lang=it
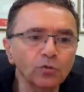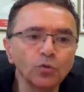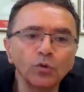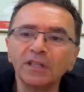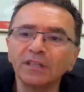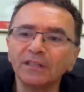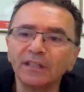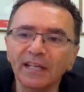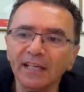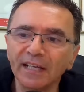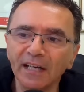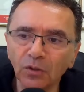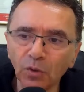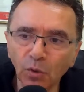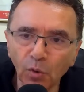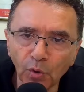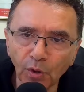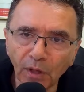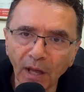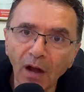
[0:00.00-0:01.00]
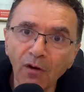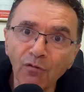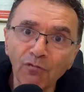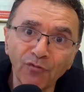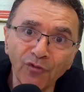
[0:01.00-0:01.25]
un integratore, è un